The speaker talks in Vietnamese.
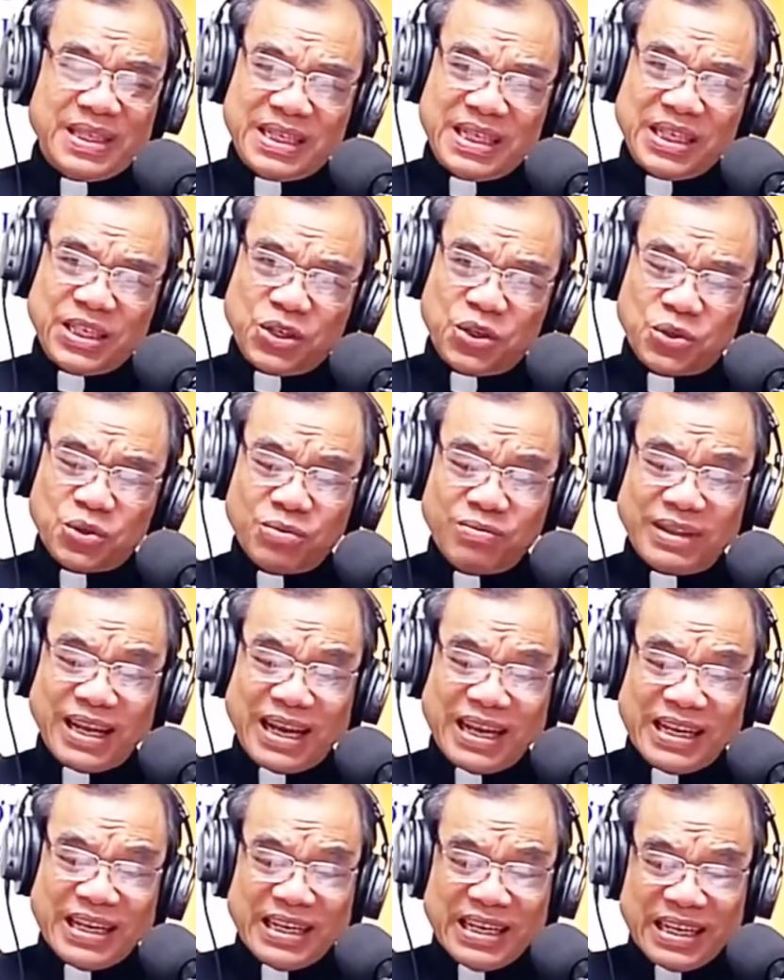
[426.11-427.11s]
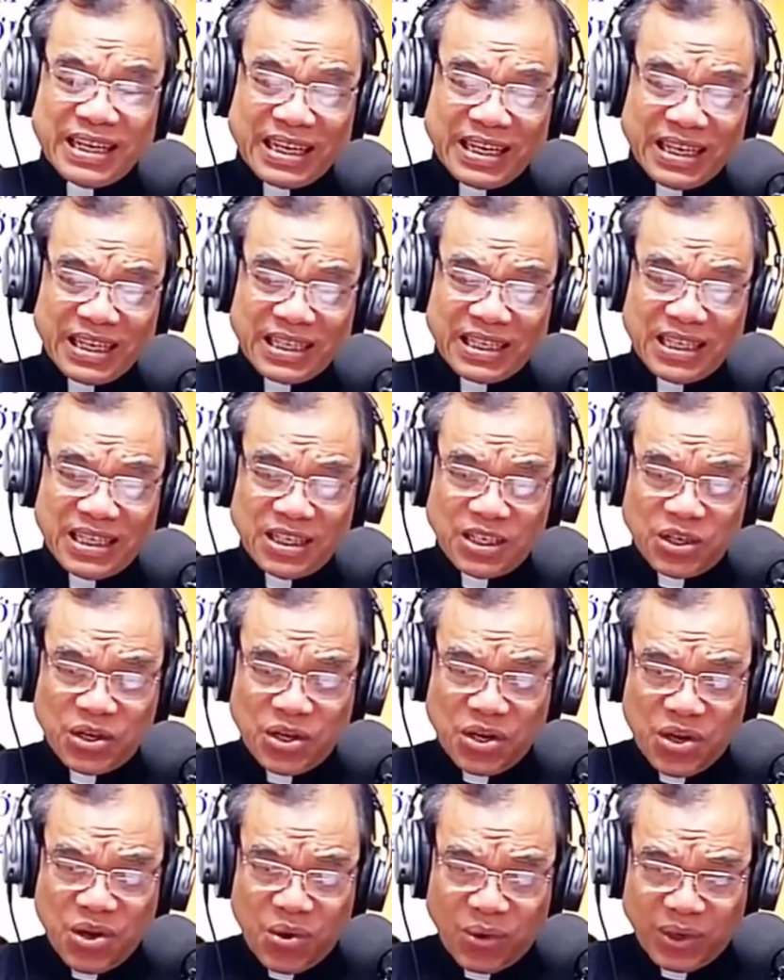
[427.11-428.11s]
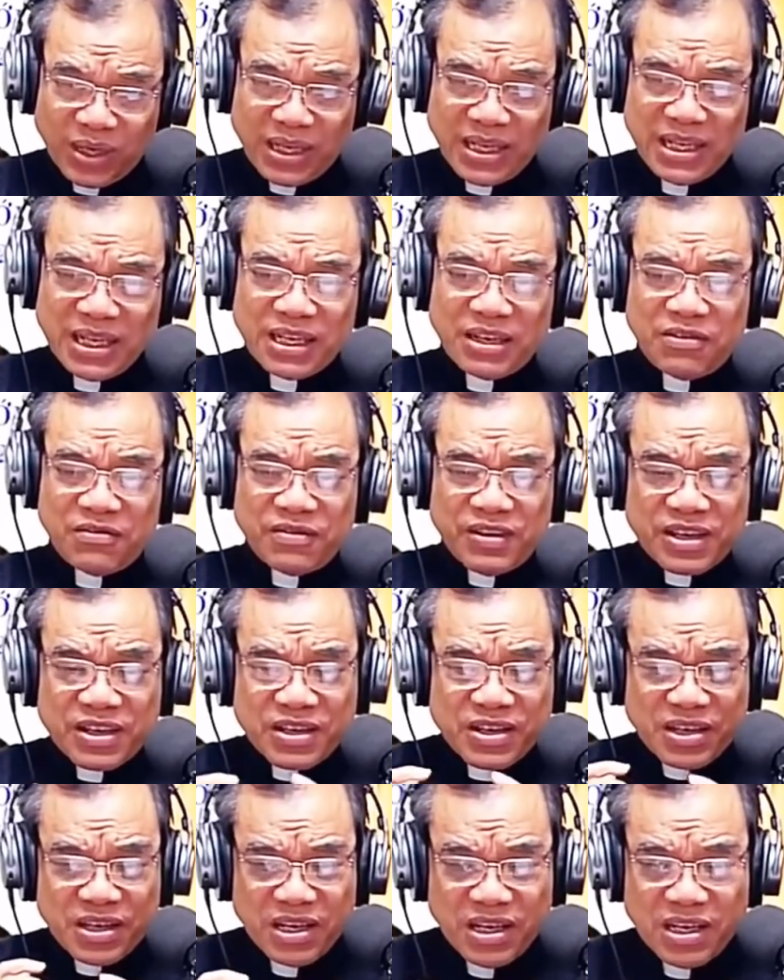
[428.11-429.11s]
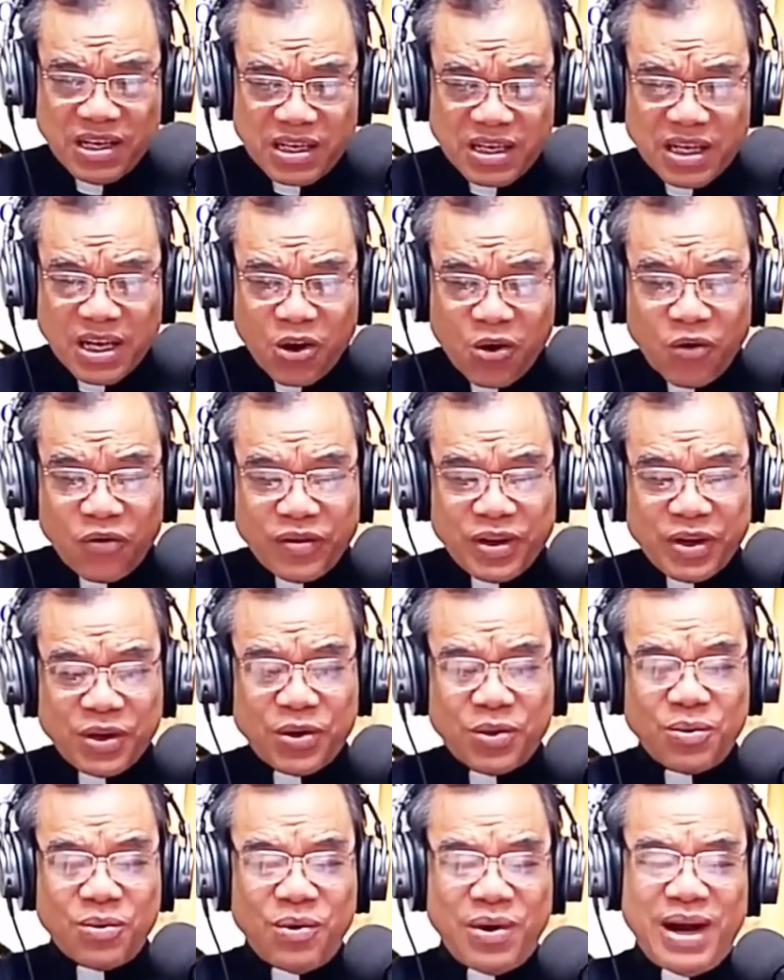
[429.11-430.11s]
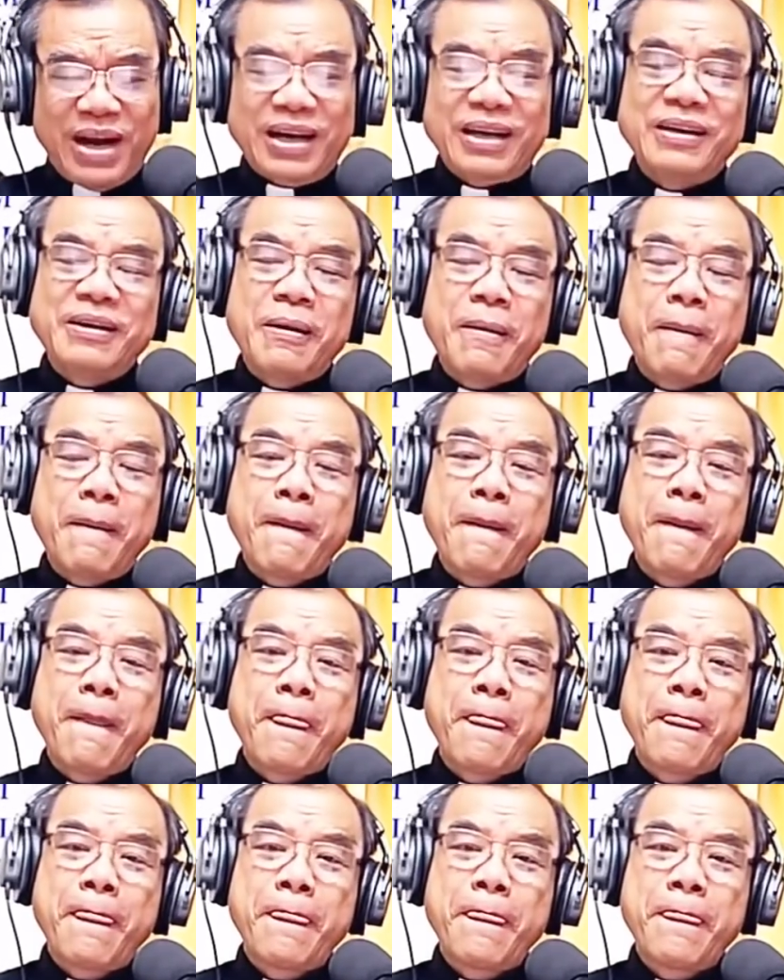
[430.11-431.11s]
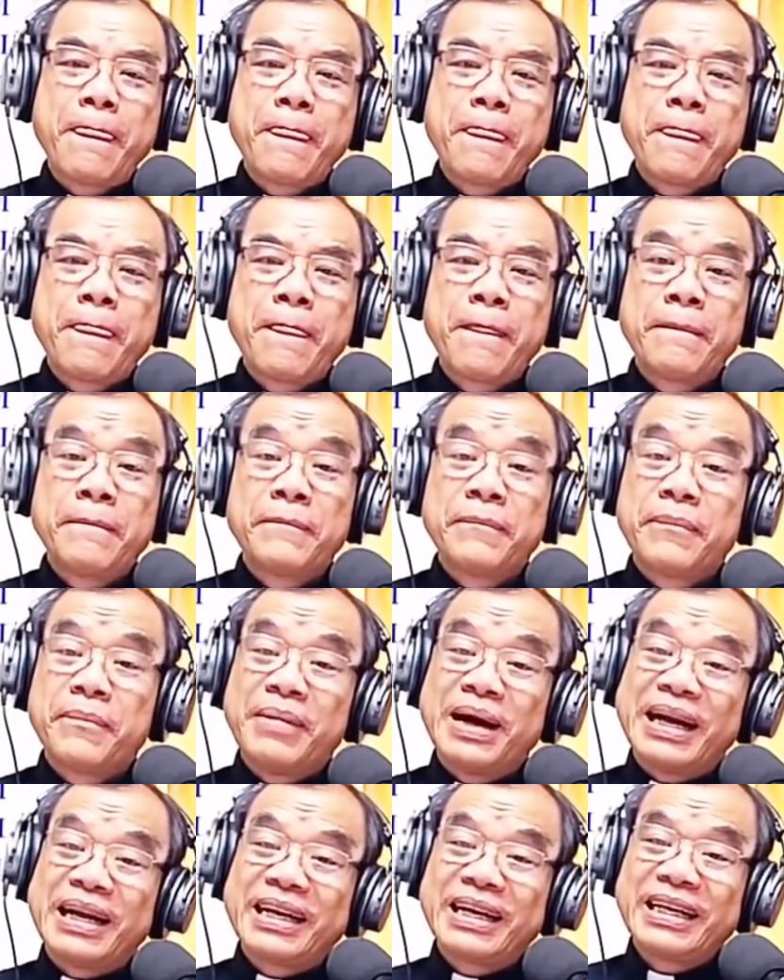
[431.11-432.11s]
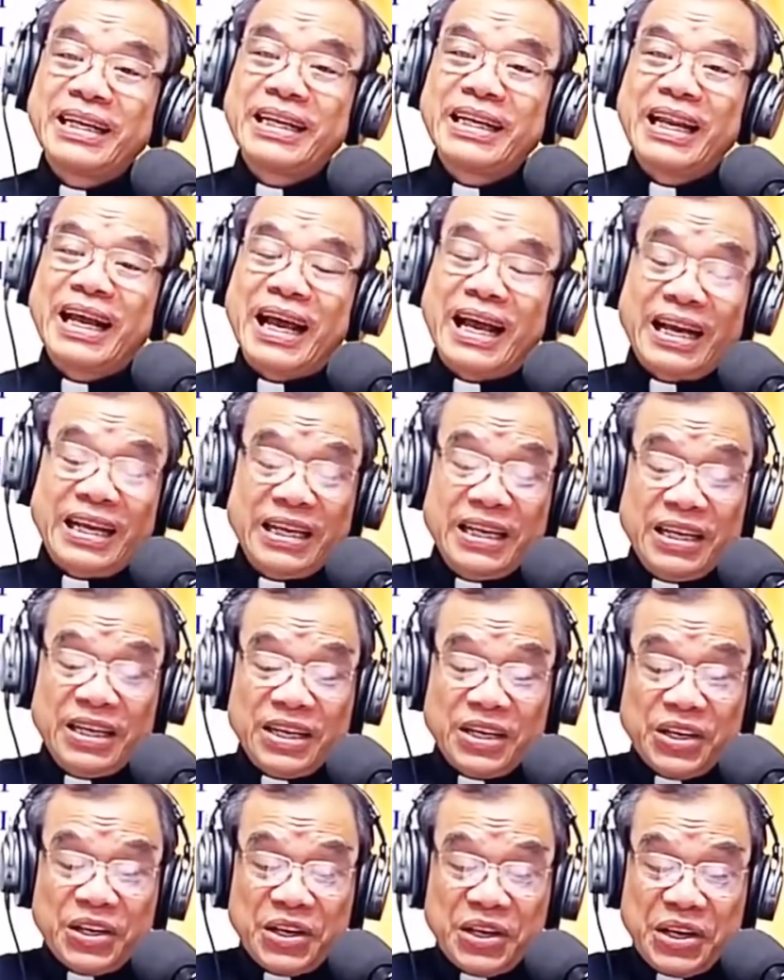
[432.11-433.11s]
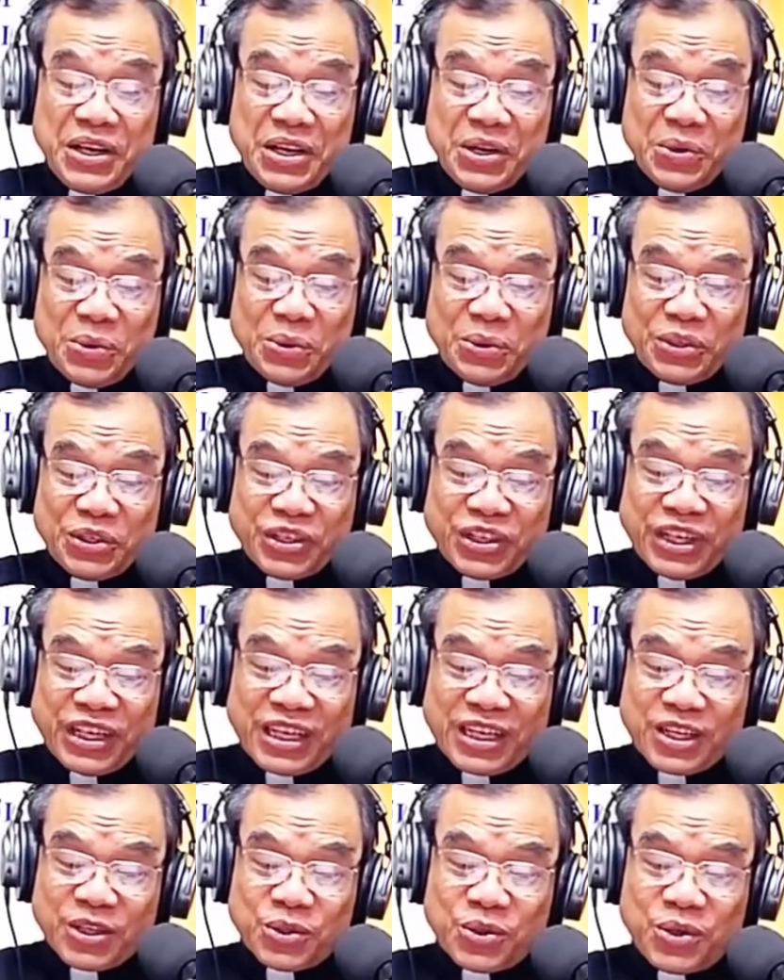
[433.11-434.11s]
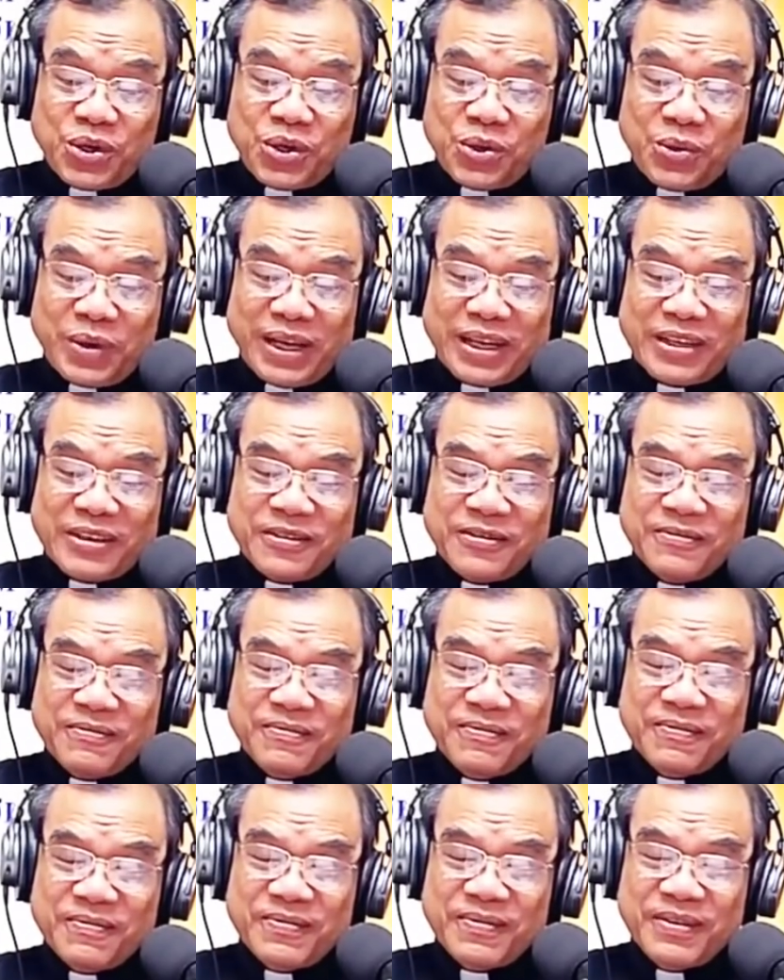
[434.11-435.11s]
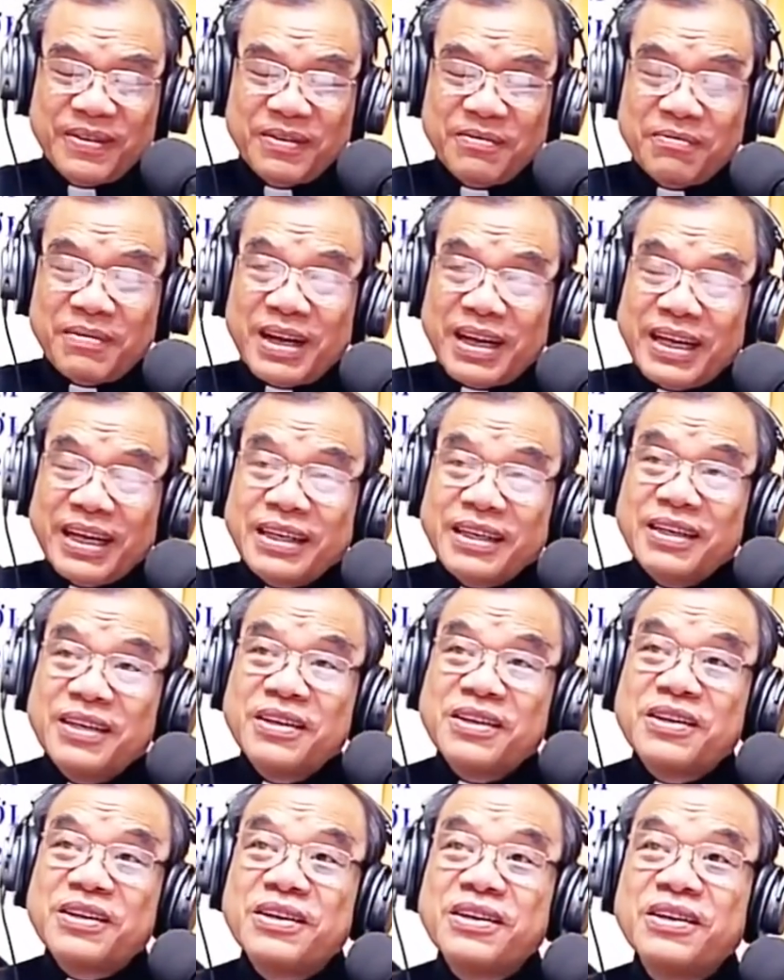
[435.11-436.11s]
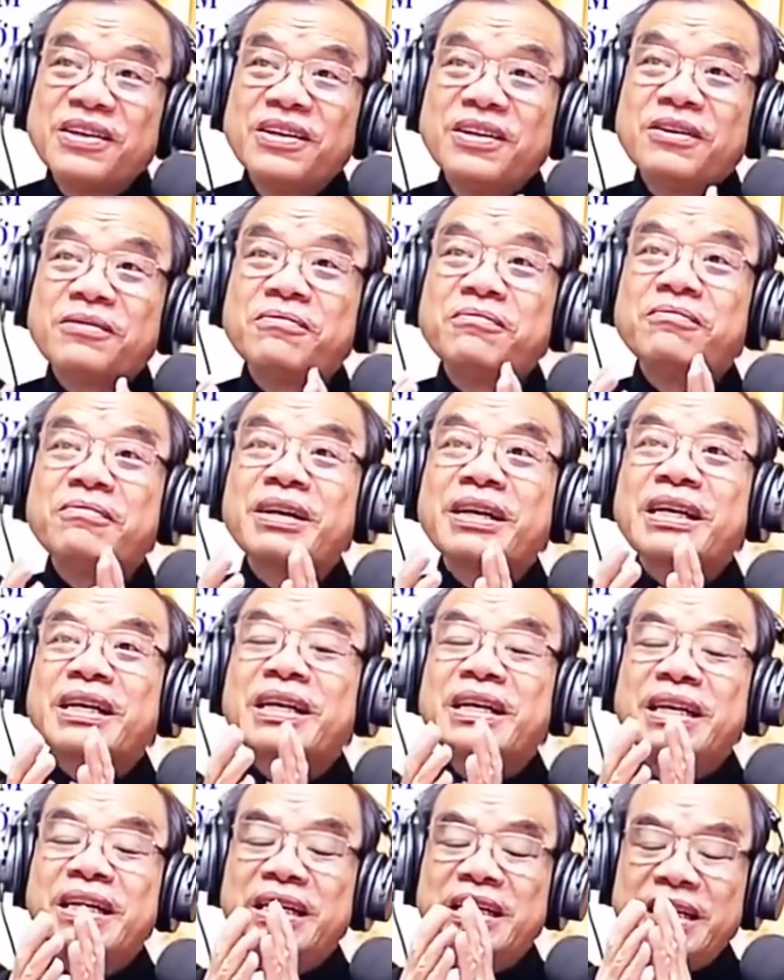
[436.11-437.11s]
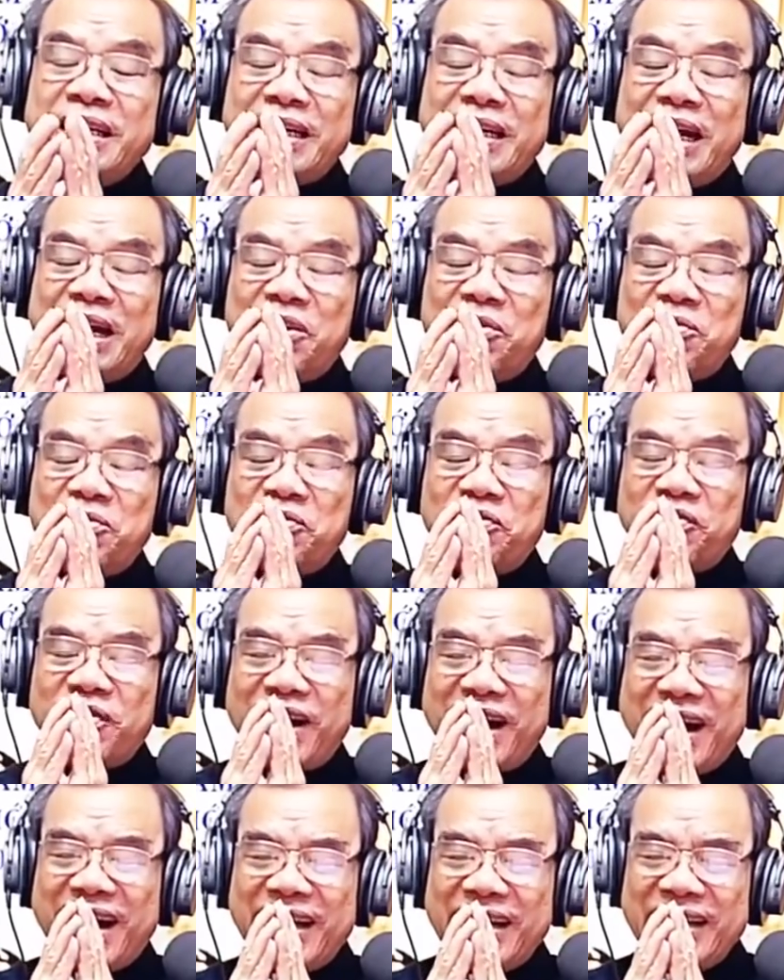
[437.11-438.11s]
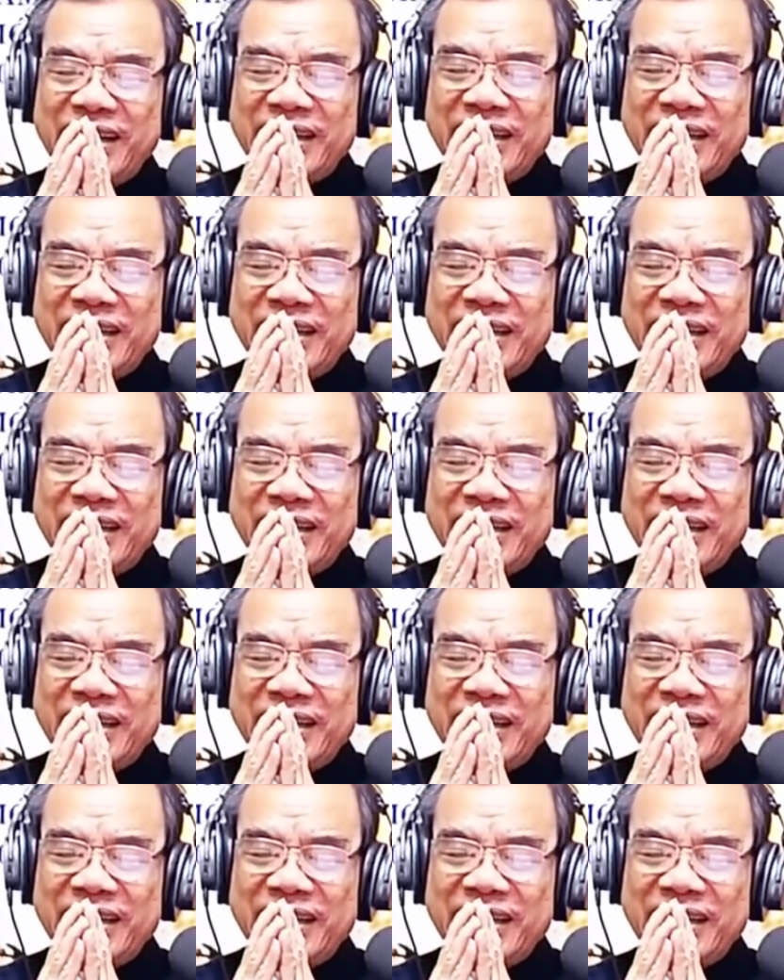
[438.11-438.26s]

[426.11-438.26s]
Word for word: Chỉ cho chúng ta cách thức đón nhận và đương đầu với khủng hoảng bằng cách là điều chỉnh các thói quen, bằng cách ngước mắt lên cao và